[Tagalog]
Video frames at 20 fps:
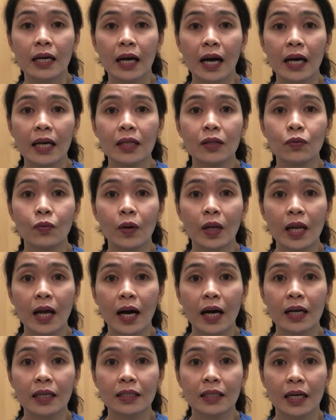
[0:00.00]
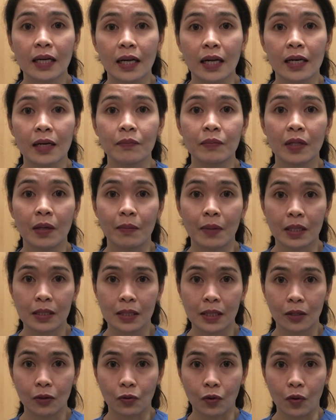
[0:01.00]
kahit wala kang nararamdamang
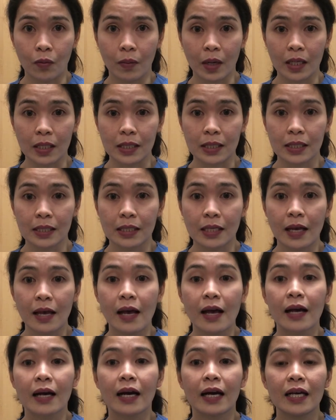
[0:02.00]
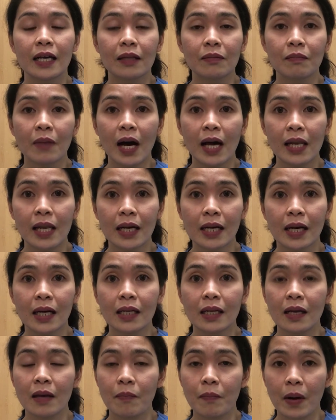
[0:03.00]
sintomas. Kaya't
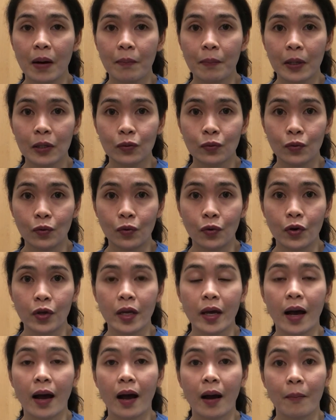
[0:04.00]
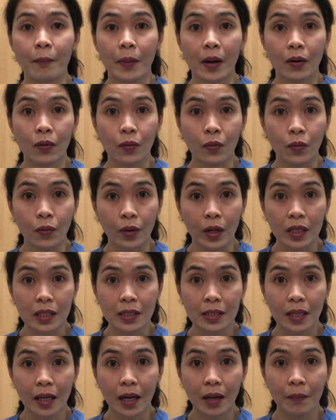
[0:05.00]
mahalaga na ipagpatuloy ang
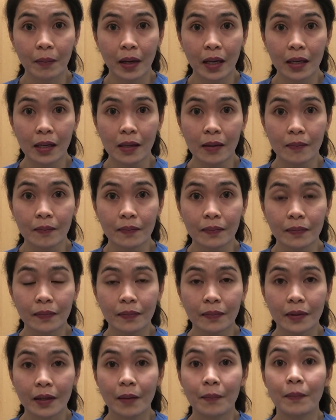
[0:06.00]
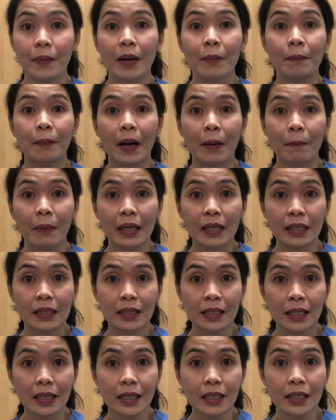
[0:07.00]
paghuhugas ng kamay,
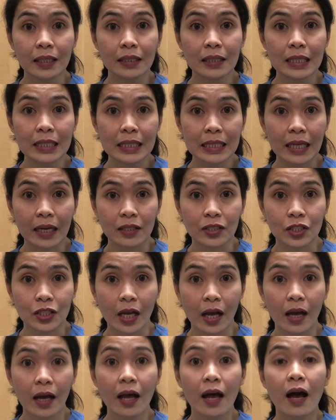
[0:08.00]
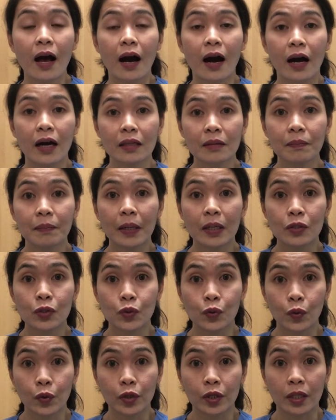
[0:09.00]
pagpapanatili ng distansya at
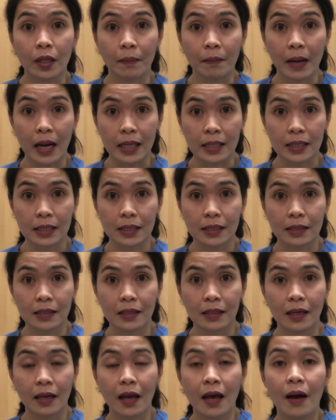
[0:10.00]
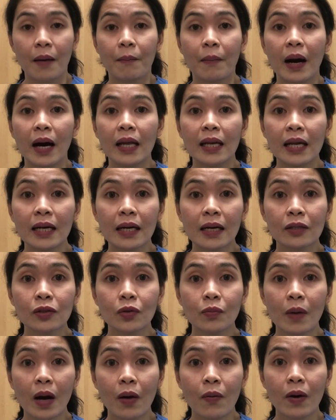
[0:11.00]
pagsuot ng mask. Mahalagang
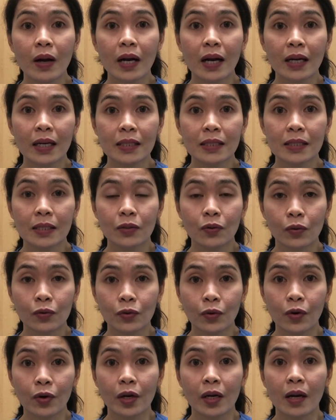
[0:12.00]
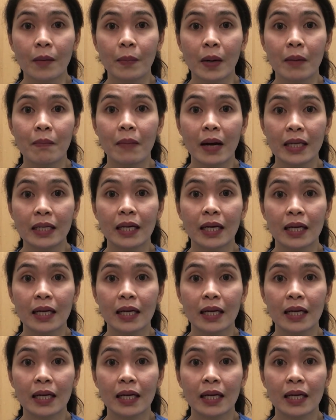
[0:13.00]
tumawag agad sa doktor kapag may